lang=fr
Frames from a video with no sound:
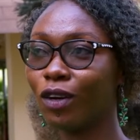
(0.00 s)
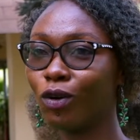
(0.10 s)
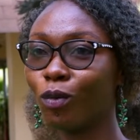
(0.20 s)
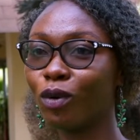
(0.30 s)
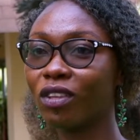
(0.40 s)

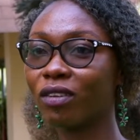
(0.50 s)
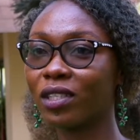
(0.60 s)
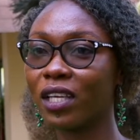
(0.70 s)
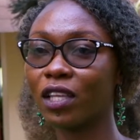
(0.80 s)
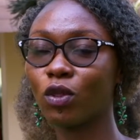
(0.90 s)
le monde
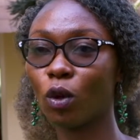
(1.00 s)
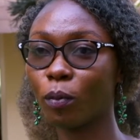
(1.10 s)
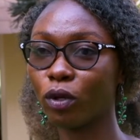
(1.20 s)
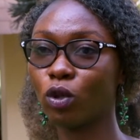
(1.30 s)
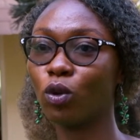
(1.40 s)
entier
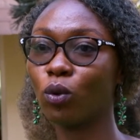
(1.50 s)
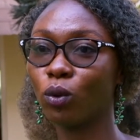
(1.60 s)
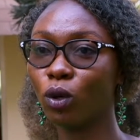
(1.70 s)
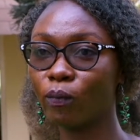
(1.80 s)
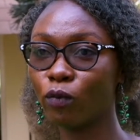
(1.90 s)
dépend de nous,
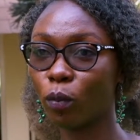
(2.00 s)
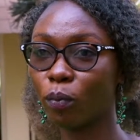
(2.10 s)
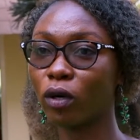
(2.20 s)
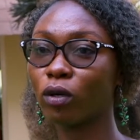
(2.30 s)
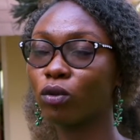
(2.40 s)

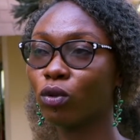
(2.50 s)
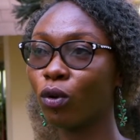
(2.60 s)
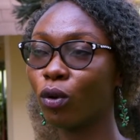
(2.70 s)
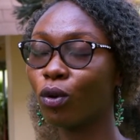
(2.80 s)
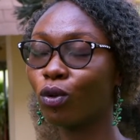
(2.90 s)
dépend
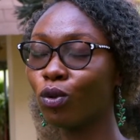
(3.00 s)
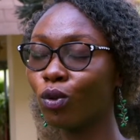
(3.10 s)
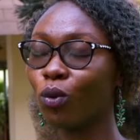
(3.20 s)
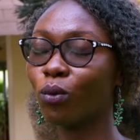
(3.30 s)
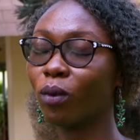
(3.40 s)
de
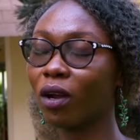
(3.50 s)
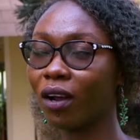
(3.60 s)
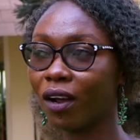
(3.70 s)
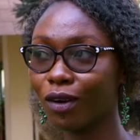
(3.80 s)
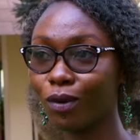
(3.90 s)
nous,
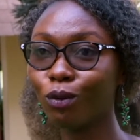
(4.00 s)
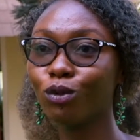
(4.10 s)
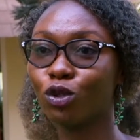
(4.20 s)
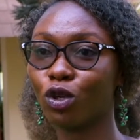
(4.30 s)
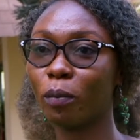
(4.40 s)
nous
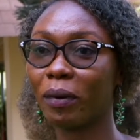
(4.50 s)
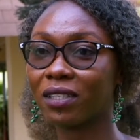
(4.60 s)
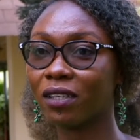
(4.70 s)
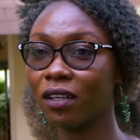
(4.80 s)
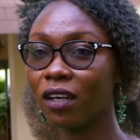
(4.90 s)
jeunes,
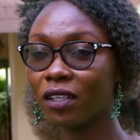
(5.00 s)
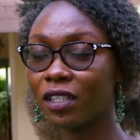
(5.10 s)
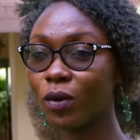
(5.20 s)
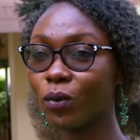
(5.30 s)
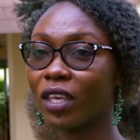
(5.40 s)
parce que
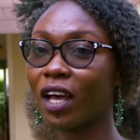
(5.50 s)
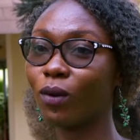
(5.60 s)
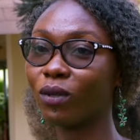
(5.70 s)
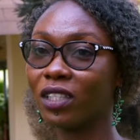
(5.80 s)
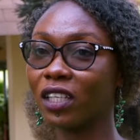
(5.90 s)
c'est nous qui
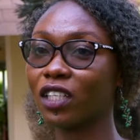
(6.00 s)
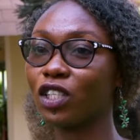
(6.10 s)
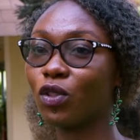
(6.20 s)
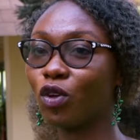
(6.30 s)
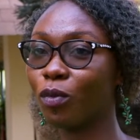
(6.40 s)
allons
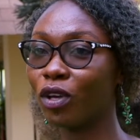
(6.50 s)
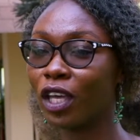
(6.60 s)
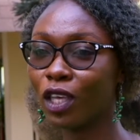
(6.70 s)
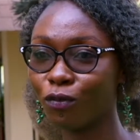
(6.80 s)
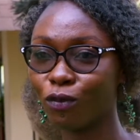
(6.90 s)
diriger demain
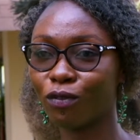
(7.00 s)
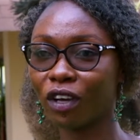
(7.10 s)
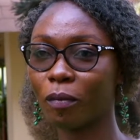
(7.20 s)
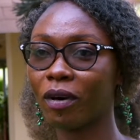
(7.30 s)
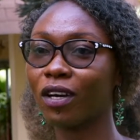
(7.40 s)
et il faut
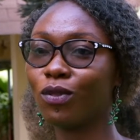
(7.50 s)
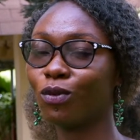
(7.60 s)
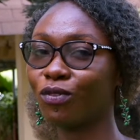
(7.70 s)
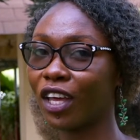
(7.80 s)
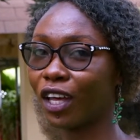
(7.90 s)
vraiment nous
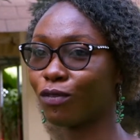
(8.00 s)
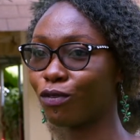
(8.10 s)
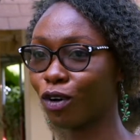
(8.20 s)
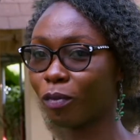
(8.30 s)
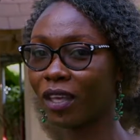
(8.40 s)
faire
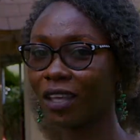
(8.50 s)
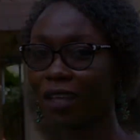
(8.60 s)
former.